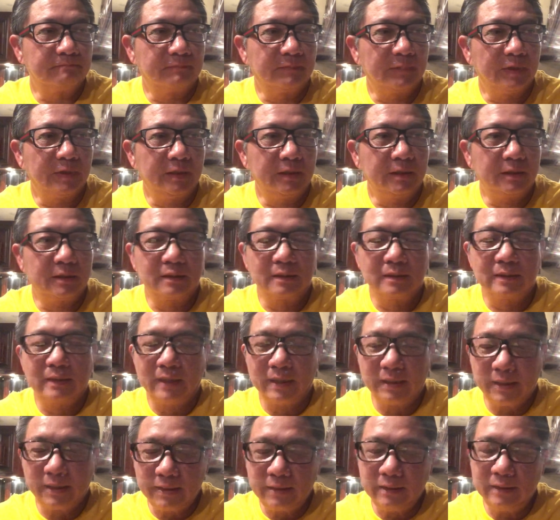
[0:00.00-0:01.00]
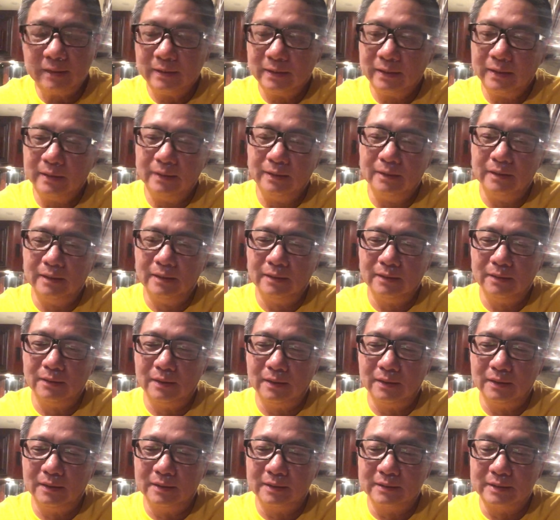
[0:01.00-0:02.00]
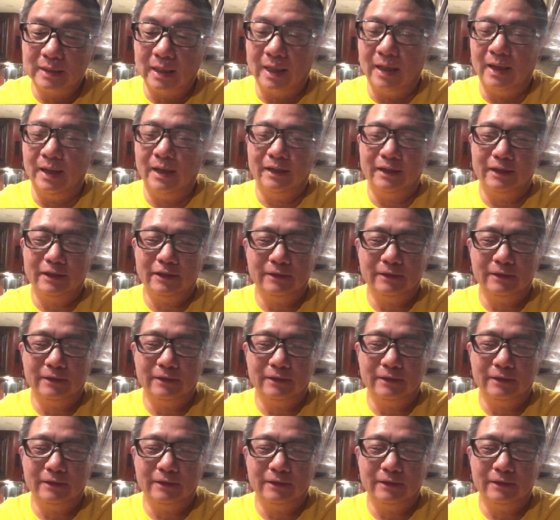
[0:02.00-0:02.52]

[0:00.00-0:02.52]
thì thấy thì nó sợ